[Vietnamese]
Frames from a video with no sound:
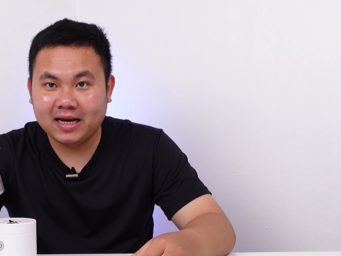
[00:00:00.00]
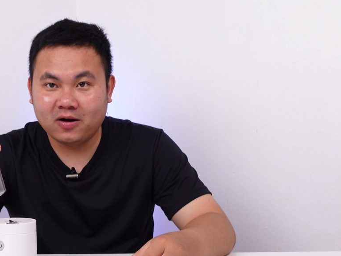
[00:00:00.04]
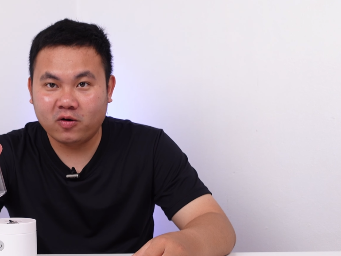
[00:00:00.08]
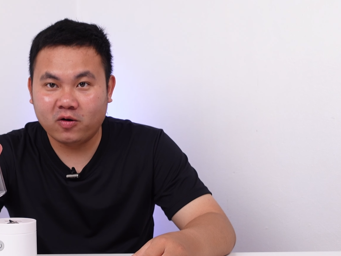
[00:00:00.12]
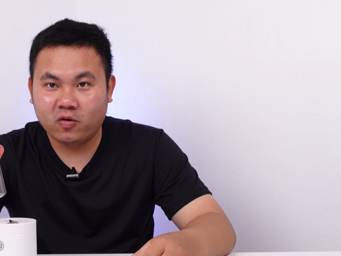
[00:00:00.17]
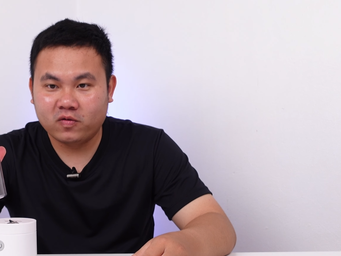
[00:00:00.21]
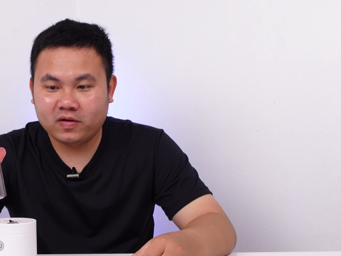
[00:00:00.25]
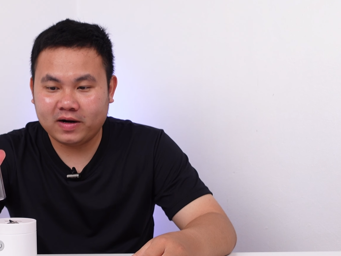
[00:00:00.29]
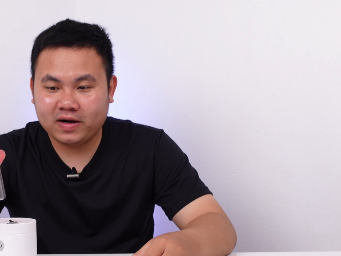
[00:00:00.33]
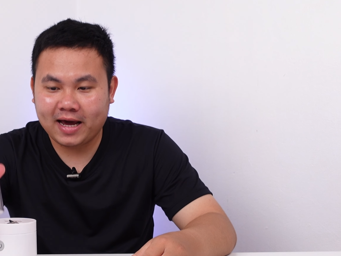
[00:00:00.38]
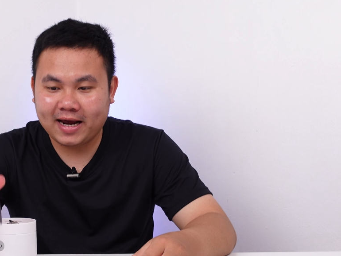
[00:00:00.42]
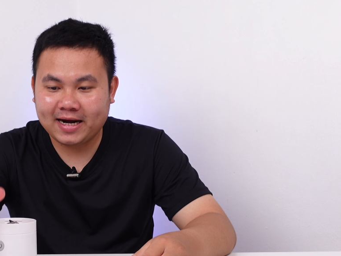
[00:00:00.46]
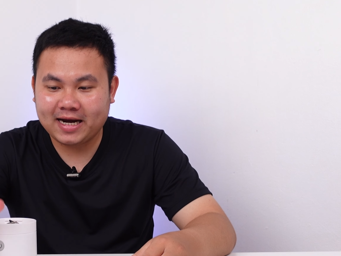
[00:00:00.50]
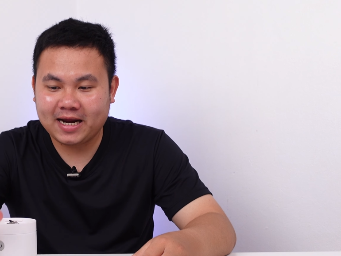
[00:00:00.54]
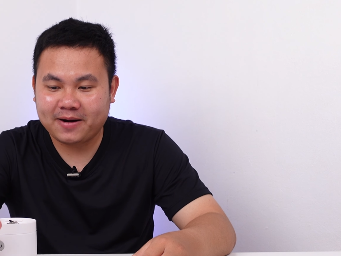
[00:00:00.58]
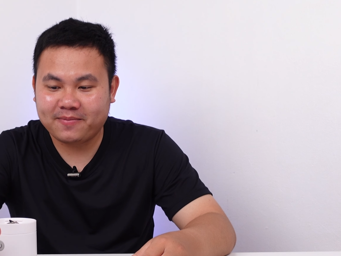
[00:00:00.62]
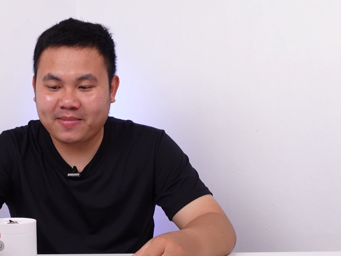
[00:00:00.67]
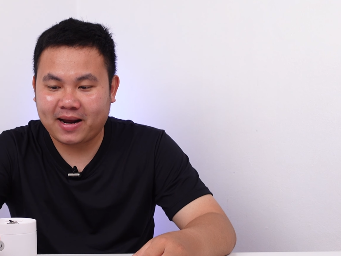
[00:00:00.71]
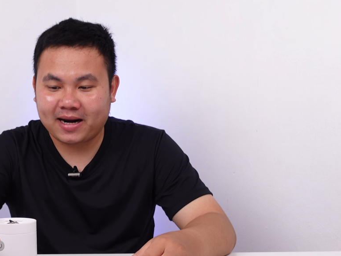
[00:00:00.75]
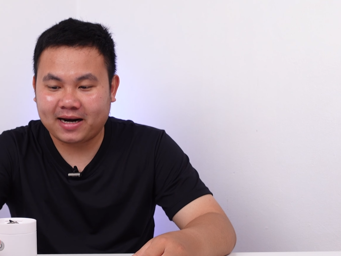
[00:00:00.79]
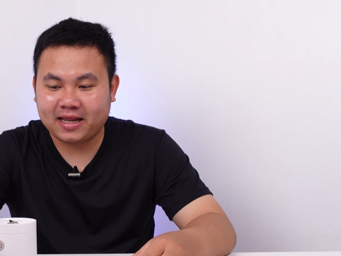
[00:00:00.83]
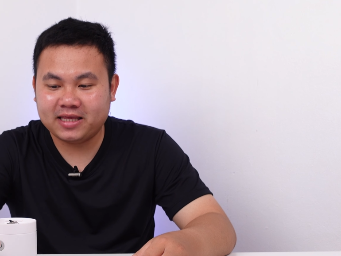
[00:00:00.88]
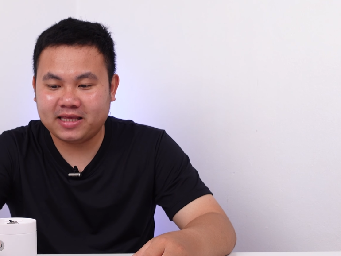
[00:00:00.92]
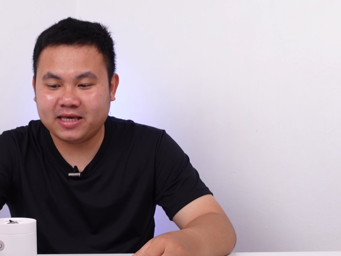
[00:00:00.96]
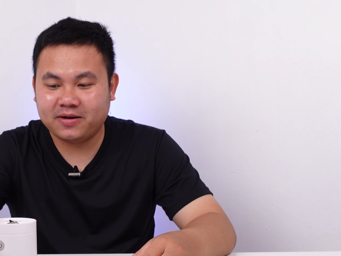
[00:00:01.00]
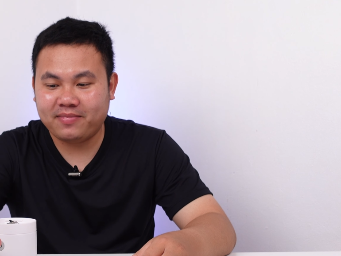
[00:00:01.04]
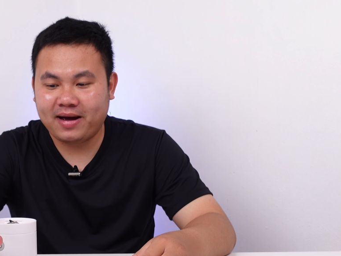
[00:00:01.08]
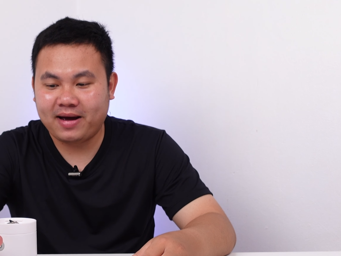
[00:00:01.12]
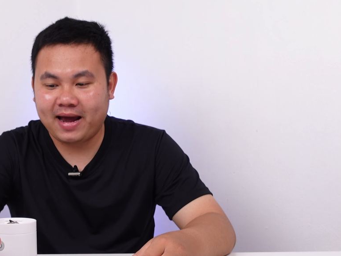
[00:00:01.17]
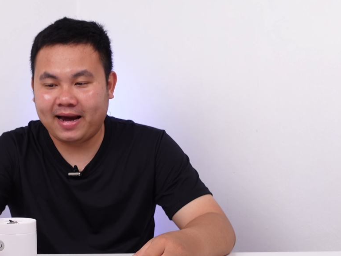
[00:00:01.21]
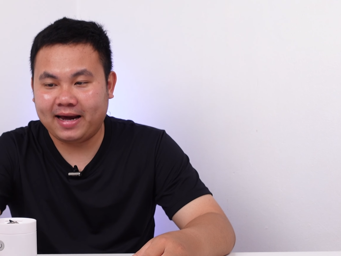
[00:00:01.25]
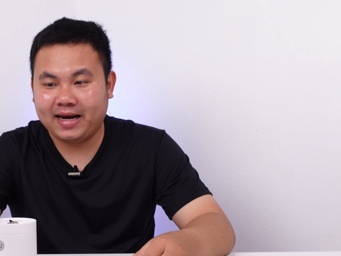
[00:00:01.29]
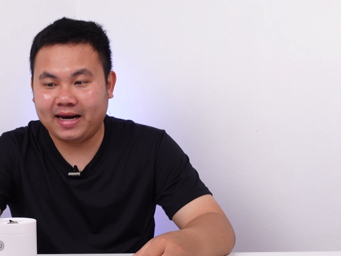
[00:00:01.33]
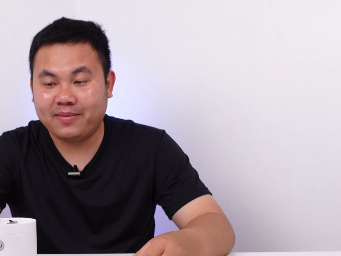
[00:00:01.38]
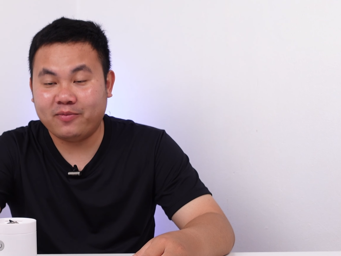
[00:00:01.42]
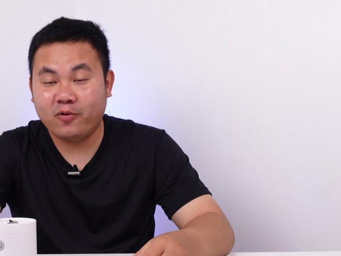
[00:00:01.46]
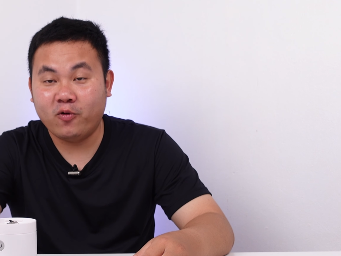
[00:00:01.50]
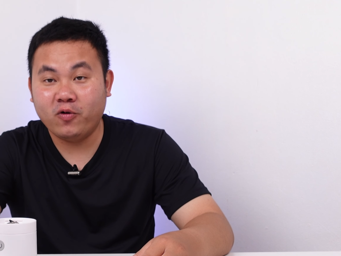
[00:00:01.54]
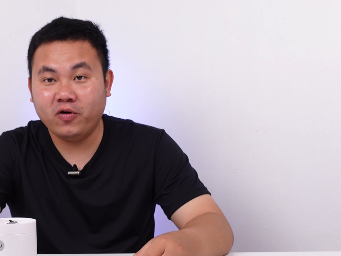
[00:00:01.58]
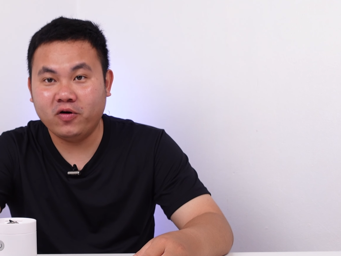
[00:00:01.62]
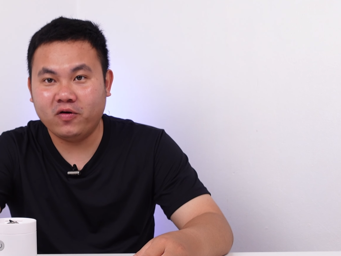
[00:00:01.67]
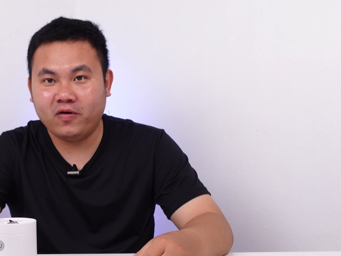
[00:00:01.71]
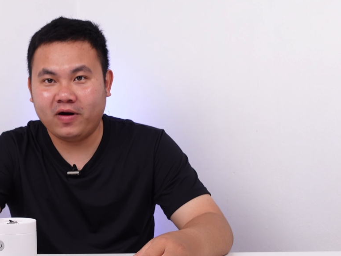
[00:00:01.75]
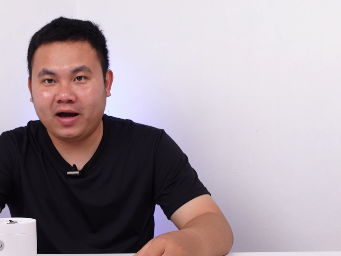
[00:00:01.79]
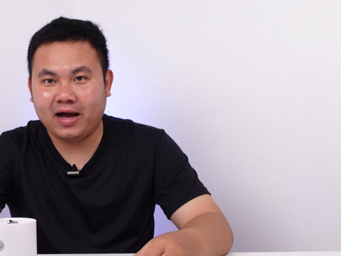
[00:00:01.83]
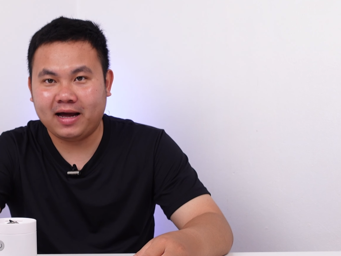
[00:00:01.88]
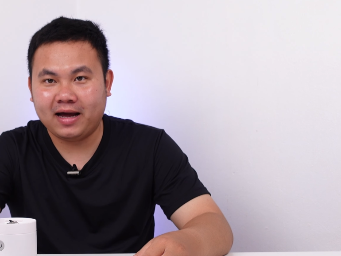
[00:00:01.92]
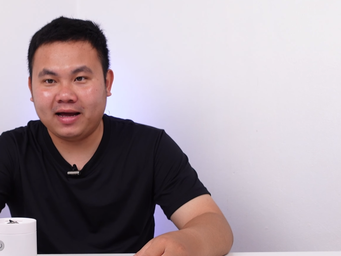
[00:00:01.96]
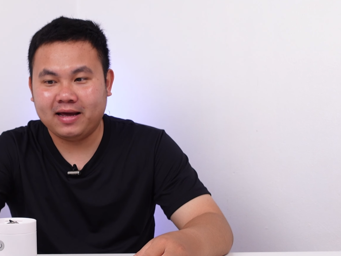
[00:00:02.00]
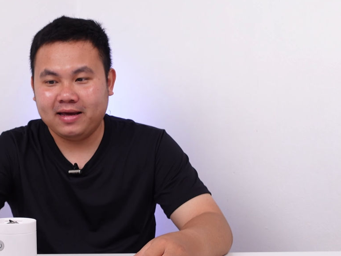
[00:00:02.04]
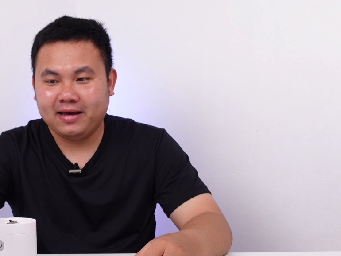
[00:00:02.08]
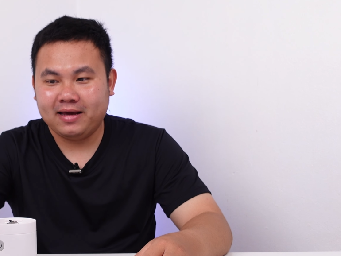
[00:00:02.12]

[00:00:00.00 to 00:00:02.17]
luôn, để anh em đặt lên trên bàn anh em uống luôn ha.